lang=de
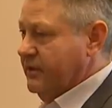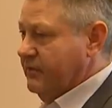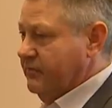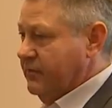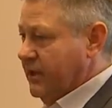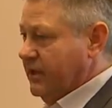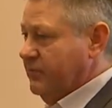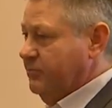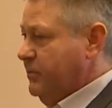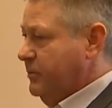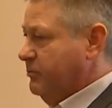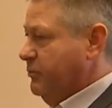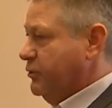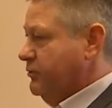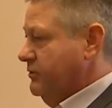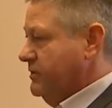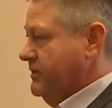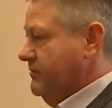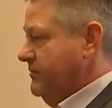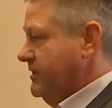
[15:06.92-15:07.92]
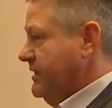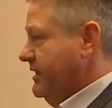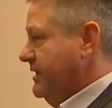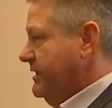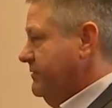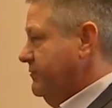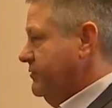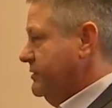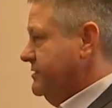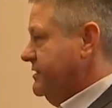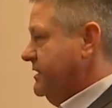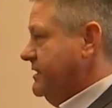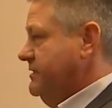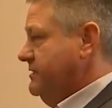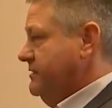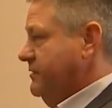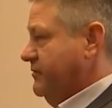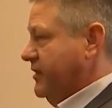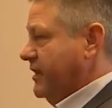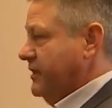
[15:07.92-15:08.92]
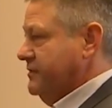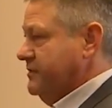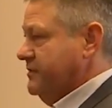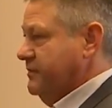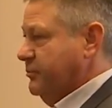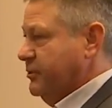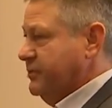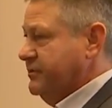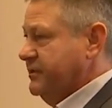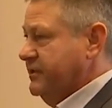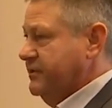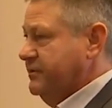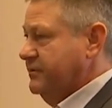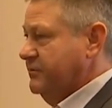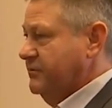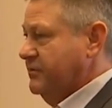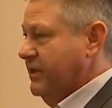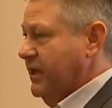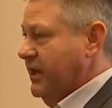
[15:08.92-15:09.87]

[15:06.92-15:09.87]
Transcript: Wir haben die Produktivität von 60 auf 80 Prozent zu